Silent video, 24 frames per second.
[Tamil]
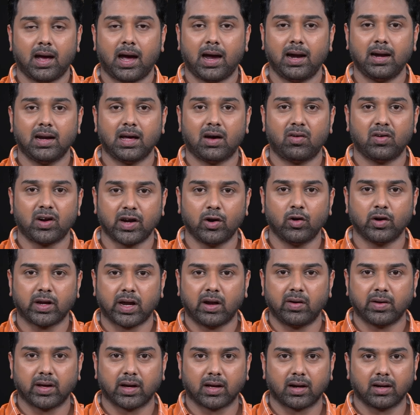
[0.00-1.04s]
அண்ட் அவர்கிட்ட இன்னொரு
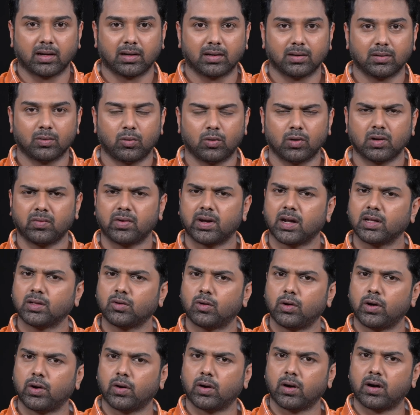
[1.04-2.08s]
கேள்வி கேட்குறாங்க உங்களுக்கு விராட்
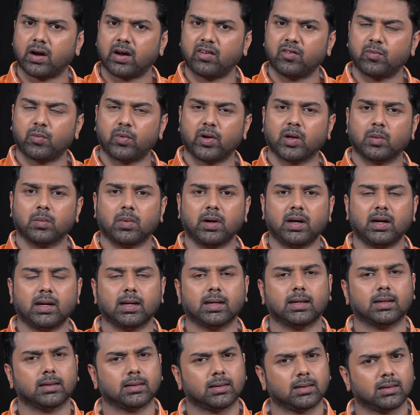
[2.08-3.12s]
கோலியோட டிரைவ் பிடிக்குமா இல்லை
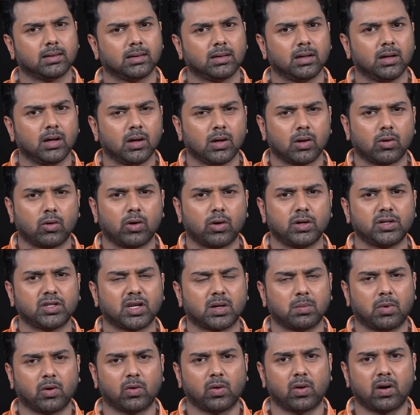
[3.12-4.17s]
ரோஹித்
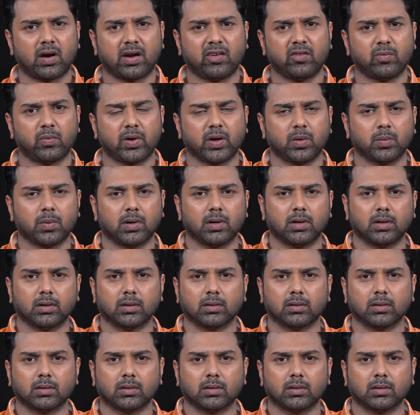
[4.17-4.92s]
சர்மாவோட டிரைவ் பிடிக்குமான்ட்டு